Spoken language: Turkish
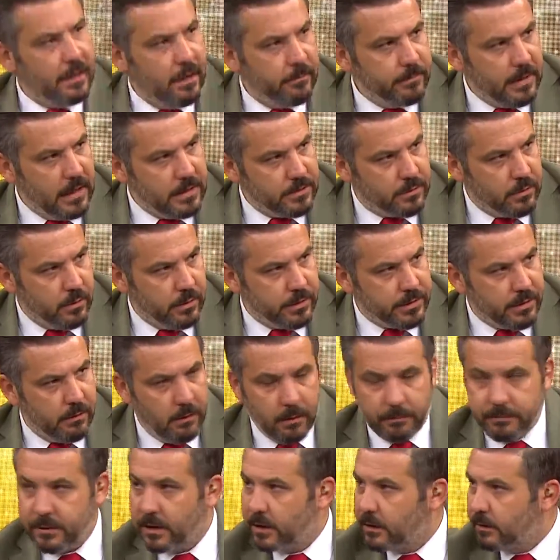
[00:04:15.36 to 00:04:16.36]
reklamdan sonra
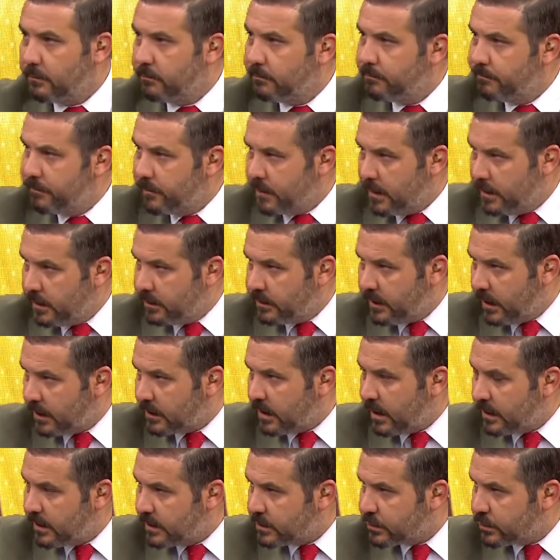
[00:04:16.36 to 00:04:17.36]
cevaplayalım. Peki.
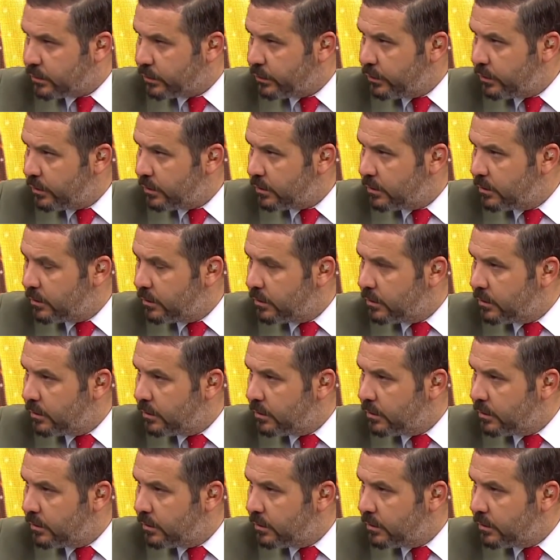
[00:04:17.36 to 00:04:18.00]
Tekrar et soruyu.